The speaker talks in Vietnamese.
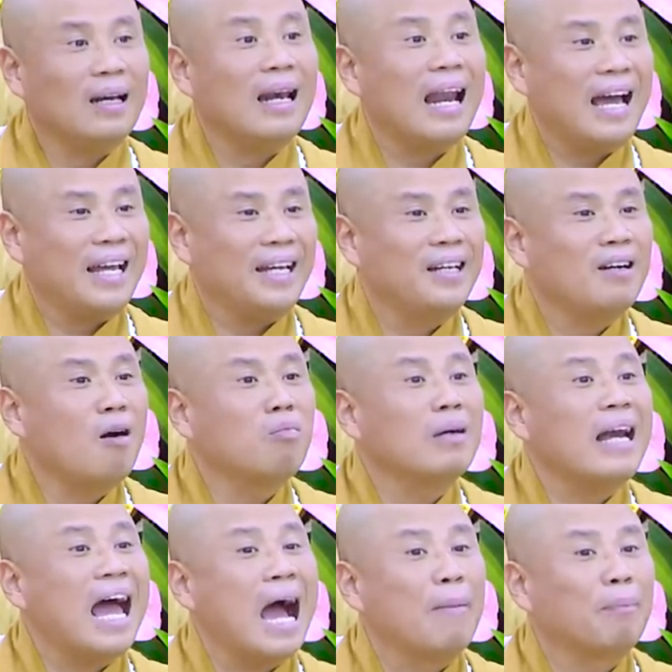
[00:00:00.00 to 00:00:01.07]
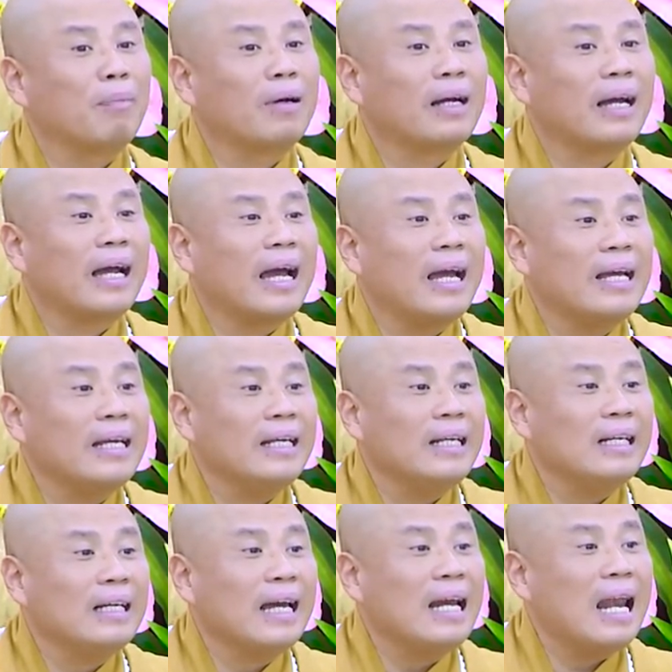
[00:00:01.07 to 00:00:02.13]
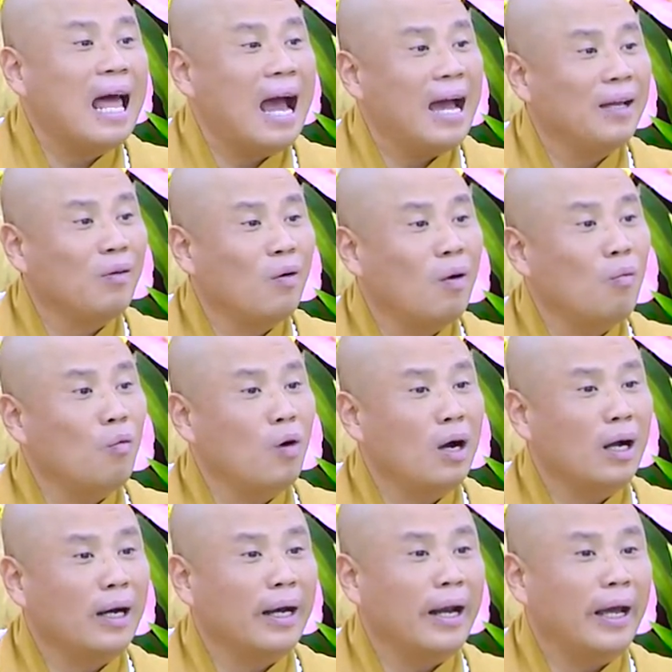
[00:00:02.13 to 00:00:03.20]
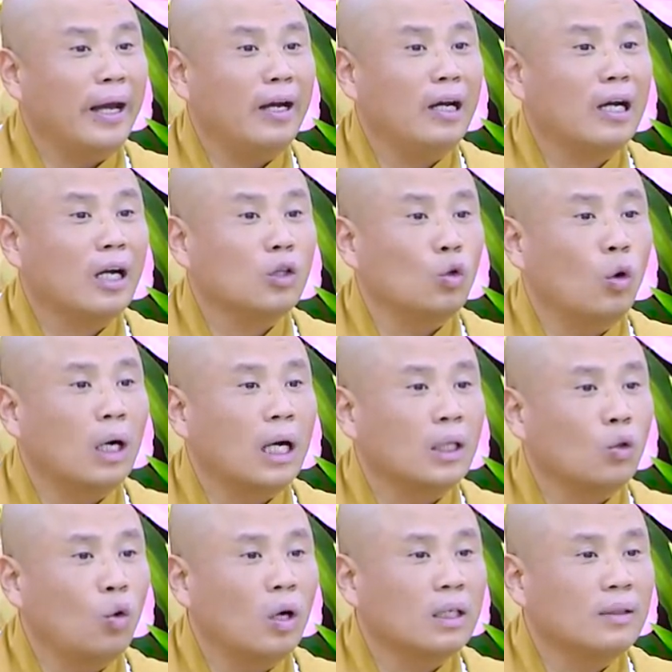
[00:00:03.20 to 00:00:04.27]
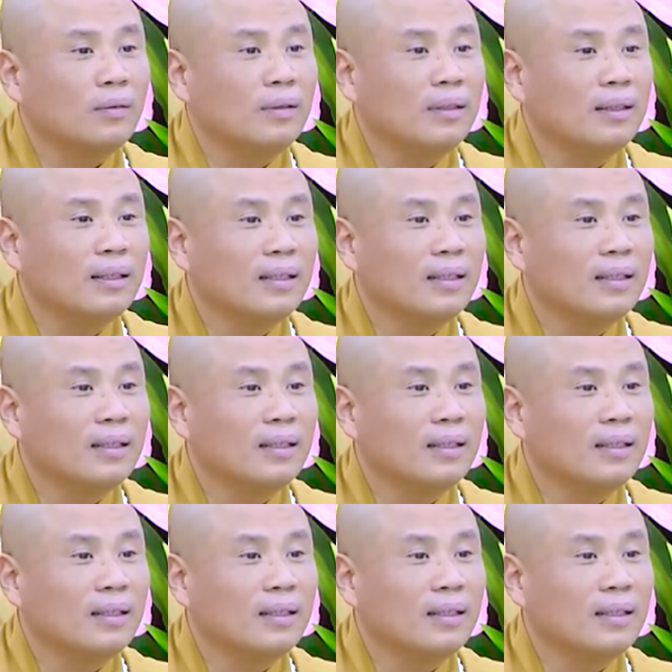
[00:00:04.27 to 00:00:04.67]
Lại không đạp cái lai của ống quần để nó cà tuột xuống.